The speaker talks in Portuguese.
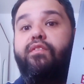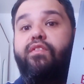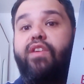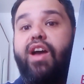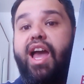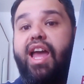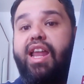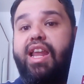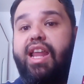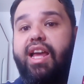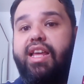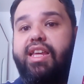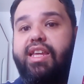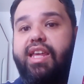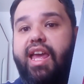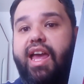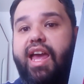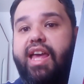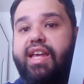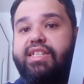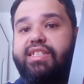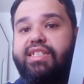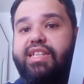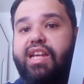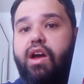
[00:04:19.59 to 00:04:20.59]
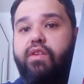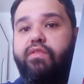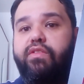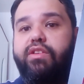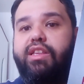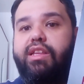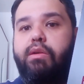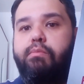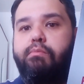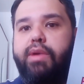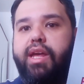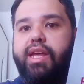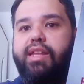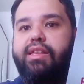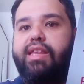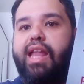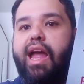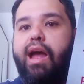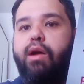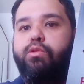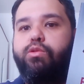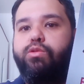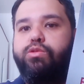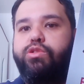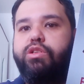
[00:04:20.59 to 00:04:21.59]
Vale aqui a ressalva
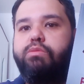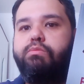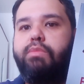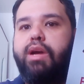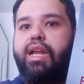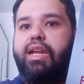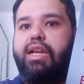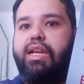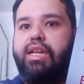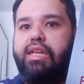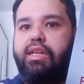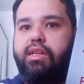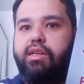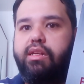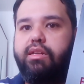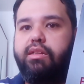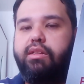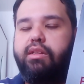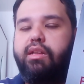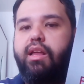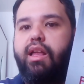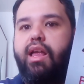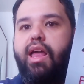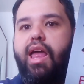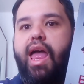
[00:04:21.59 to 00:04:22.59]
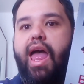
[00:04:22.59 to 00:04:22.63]
também da última linha.